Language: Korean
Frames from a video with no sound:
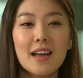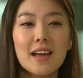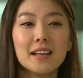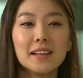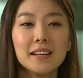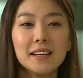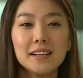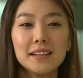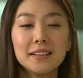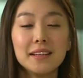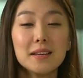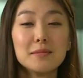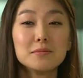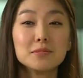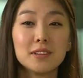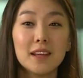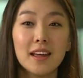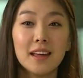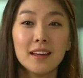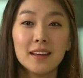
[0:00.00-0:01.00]
아니 일
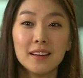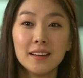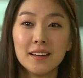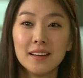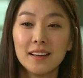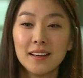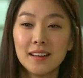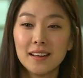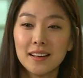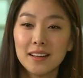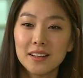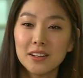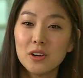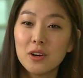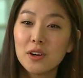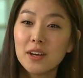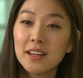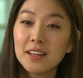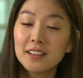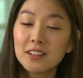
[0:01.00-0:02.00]
때문에.
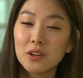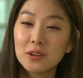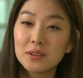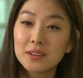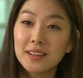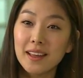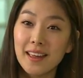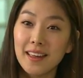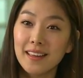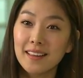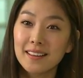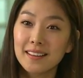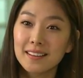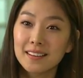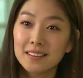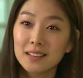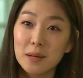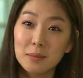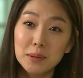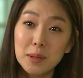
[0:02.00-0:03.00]
여기 일은 어때?
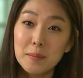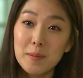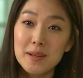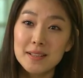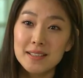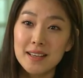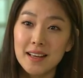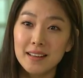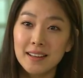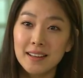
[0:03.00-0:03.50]
답답하지